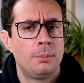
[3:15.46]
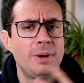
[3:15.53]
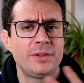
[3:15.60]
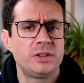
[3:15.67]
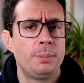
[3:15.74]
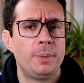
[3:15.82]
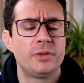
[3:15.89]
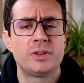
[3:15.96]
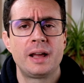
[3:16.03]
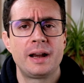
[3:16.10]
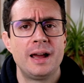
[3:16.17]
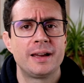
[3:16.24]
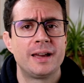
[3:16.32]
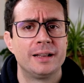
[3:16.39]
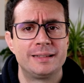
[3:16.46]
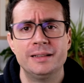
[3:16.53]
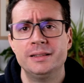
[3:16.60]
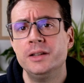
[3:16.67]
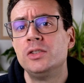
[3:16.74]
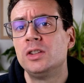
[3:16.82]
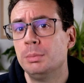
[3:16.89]
Basti pensare anche a
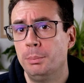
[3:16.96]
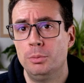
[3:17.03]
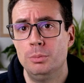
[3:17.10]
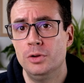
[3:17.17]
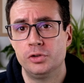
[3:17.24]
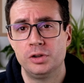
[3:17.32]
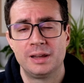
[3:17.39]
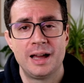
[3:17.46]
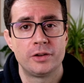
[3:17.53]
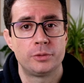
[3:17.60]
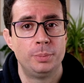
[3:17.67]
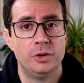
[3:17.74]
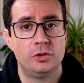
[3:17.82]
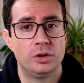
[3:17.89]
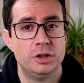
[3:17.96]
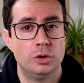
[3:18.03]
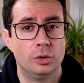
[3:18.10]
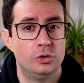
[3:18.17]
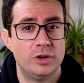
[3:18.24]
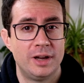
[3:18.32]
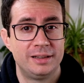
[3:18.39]
tantissime pubblicità, specie di
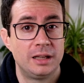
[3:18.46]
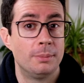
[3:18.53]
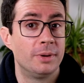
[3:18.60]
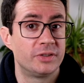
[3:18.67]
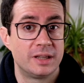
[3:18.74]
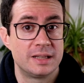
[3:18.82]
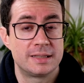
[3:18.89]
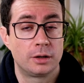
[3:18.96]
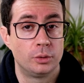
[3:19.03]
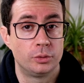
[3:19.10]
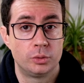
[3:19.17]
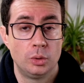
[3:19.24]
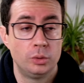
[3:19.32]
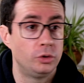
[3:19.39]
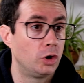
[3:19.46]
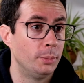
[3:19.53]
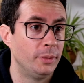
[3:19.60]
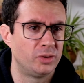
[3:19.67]
oggetti abbastanza costosi come